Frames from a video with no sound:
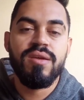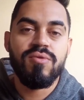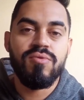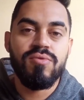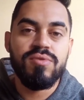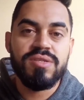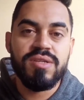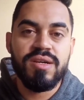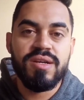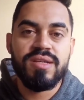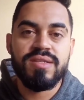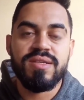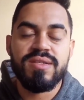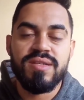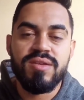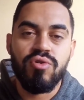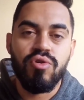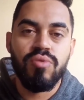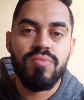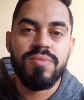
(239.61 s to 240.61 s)
Com certeza,
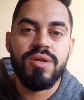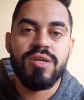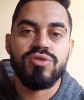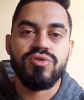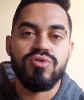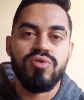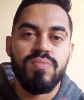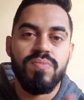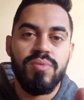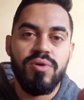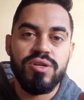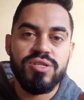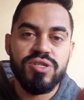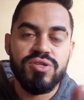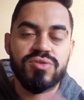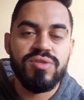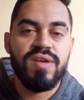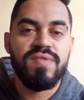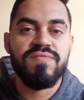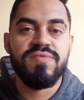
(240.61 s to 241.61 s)
assim como me ajudou, pode
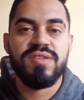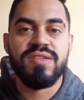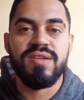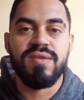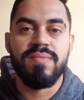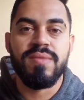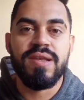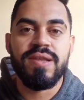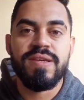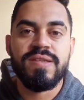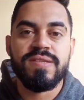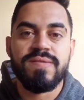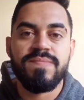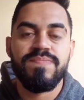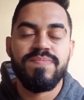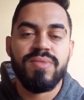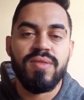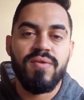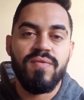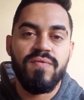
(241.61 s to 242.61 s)
ajudar você, beleza?